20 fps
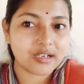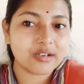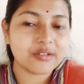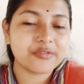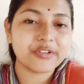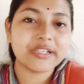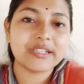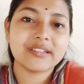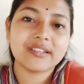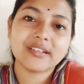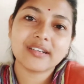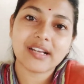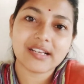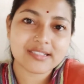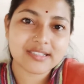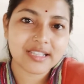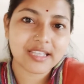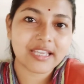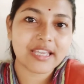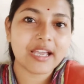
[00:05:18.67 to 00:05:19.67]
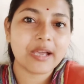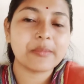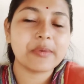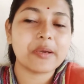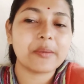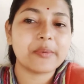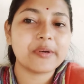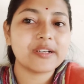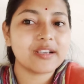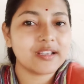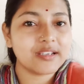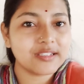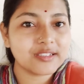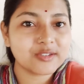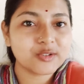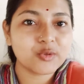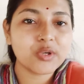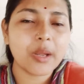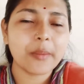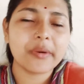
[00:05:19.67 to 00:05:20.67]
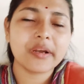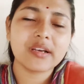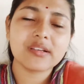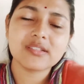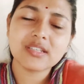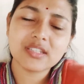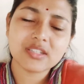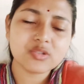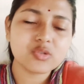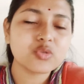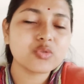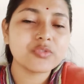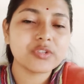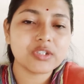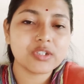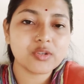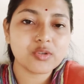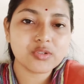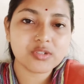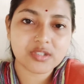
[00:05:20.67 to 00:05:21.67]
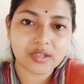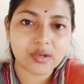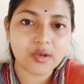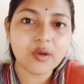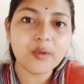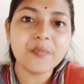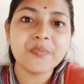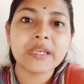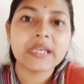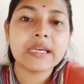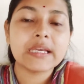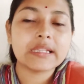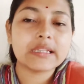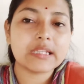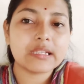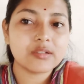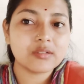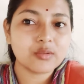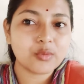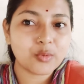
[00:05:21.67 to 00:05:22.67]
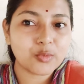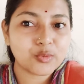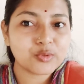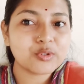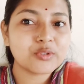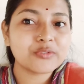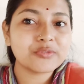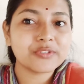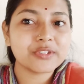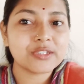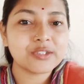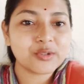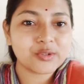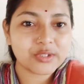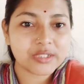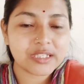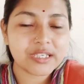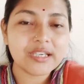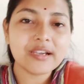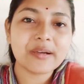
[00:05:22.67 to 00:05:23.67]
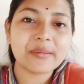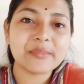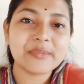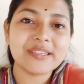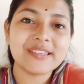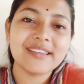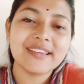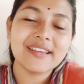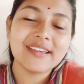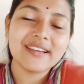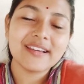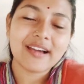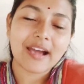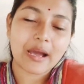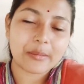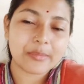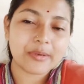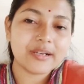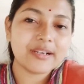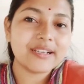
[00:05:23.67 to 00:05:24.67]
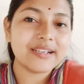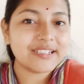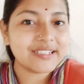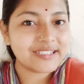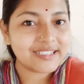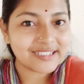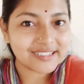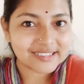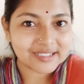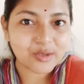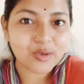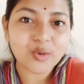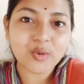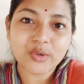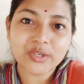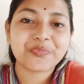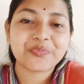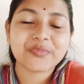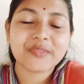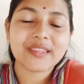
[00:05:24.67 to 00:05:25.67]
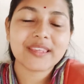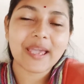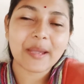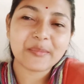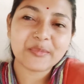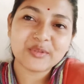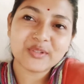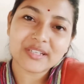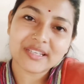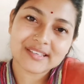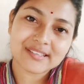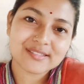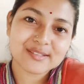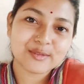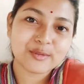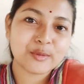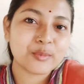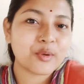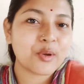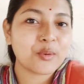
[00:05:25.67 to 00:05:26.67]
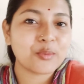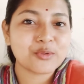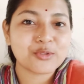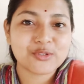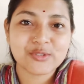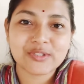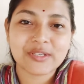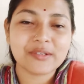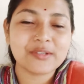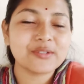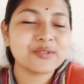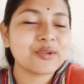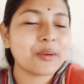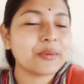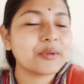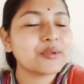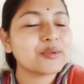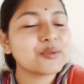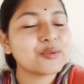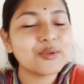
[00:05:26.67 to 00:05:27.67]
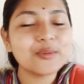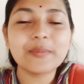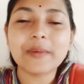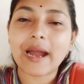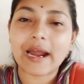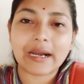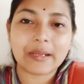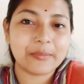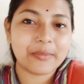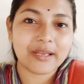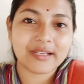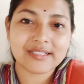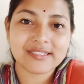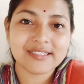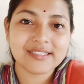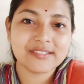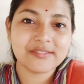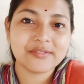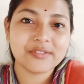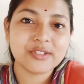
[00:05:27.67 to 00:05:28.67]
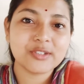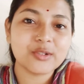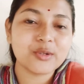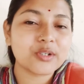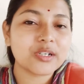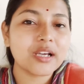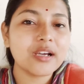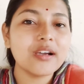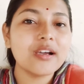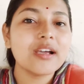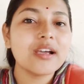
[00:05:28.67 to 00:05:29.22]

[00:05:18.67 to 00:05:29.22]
ফ্রেন্ডদের কাছ থেকে আমি আবার কালেক্ট করি আমার কাছে কিছু ভিডিও ছিল দেন ওগুলো ভিডিও নিয়ে আমি আবার এডিটিংটা করি কেমন লেগেছে তোমরা অবশ্যই জানো কিন্তু আমার খুব খারাপ লাগছে যে ভিডিওটা